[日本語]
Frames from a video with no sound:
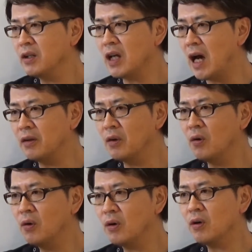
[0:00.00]
あ
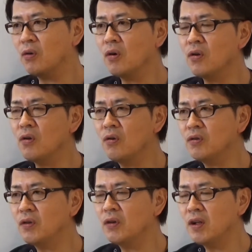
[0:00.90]
の心の
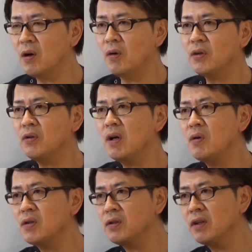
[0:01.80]
奥底では本当は
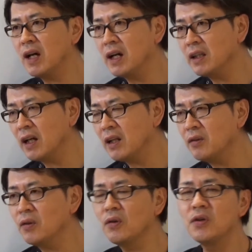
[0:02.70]
欲しくなかったけ
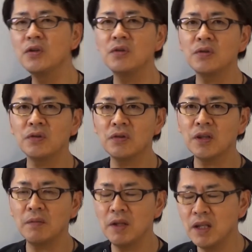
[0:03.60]
どその理由を作る
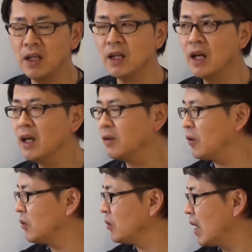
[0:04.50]
ために
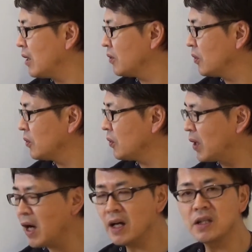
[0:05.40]
そういう卵巣と
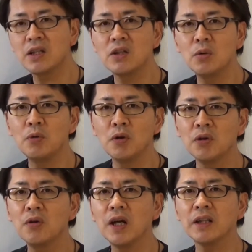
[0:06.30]
か子宮の病
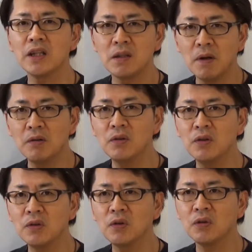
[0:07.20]
気をやってしまうっ
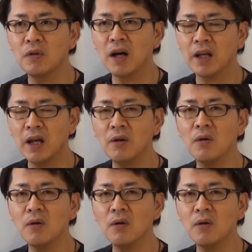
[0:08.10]
ていうことは結